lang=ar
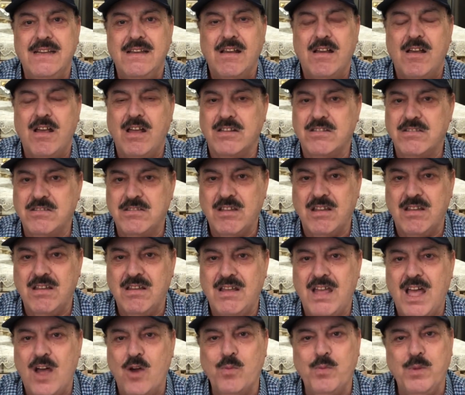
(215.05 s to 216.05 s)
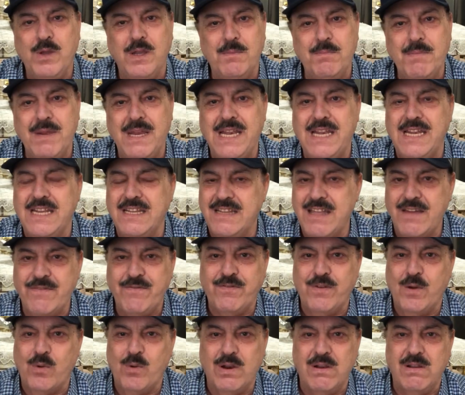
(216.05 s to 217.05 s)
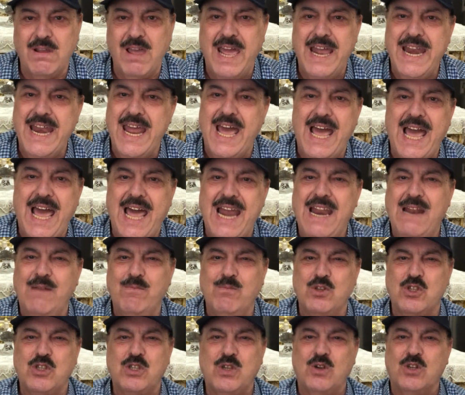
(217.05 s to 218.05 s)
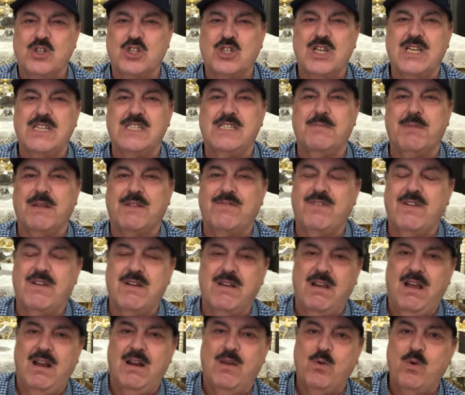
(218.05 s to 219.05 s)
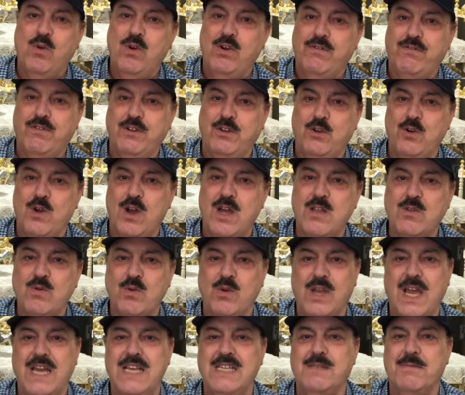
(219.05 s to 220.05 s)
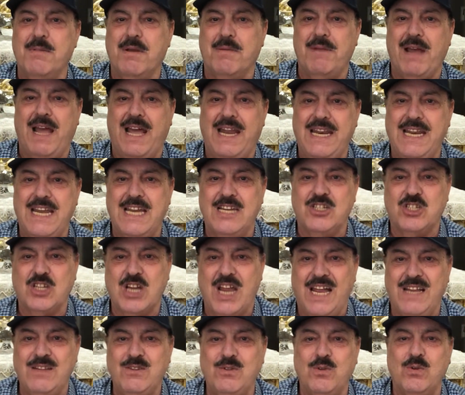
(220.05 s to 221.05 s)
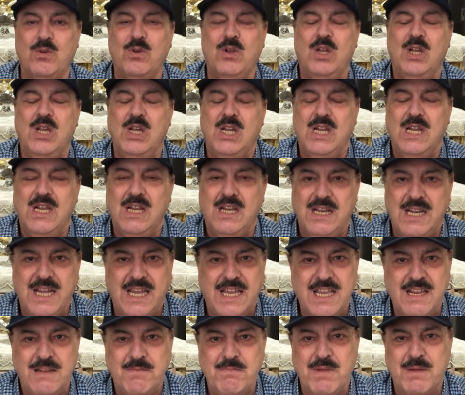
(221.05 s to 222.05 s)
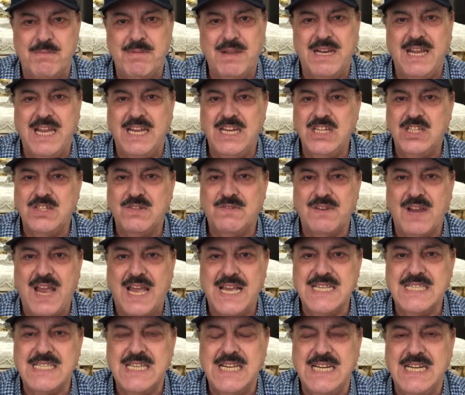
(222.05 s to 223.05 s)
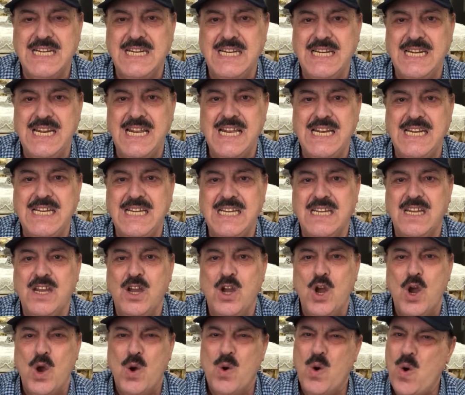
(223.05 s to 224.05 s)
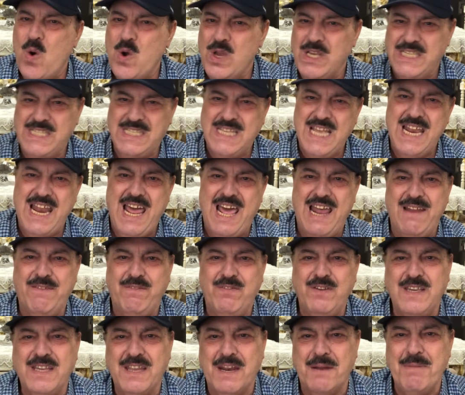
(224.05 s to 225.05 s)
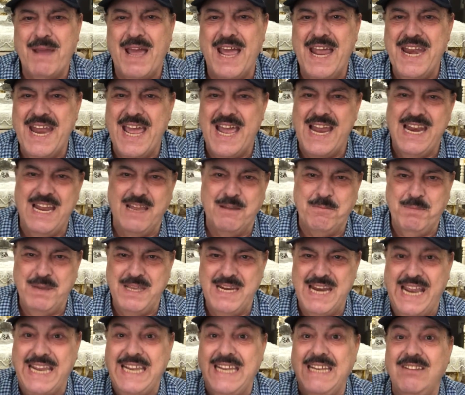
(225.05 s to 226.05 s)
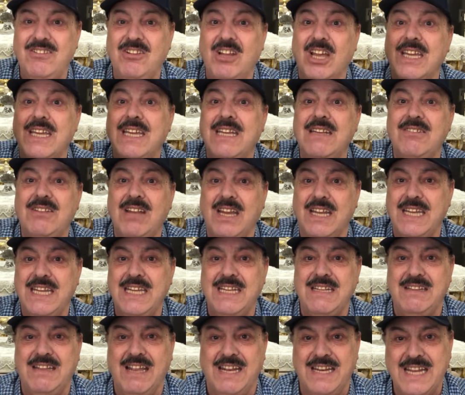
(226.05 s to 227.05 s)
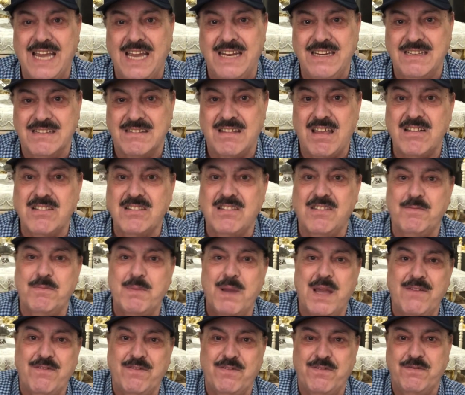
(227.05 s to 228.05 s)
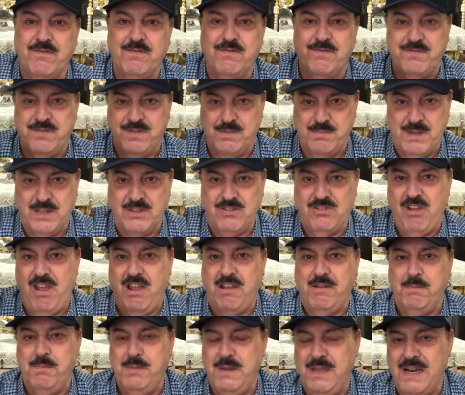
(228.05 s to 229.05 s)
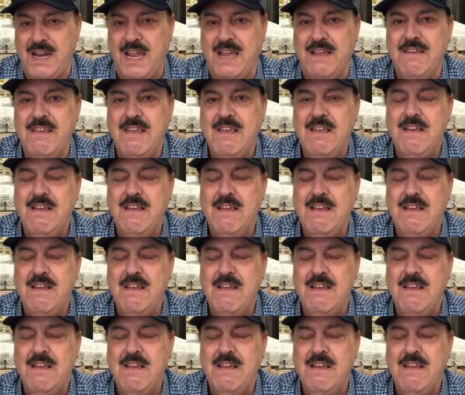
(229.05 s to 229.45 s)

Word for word: خطاء أو بيميل لدفة والله أنا على المستوى الشخصي بتفرج على كل فيديوهاته جايز ما بعلقش عنده لكن ما بلاقيش في حسن الهلالي وهو يستاهل على فكره بقى نقله كبيره جدا جدا جدا يعني يتحط بقى في منطقه كبيره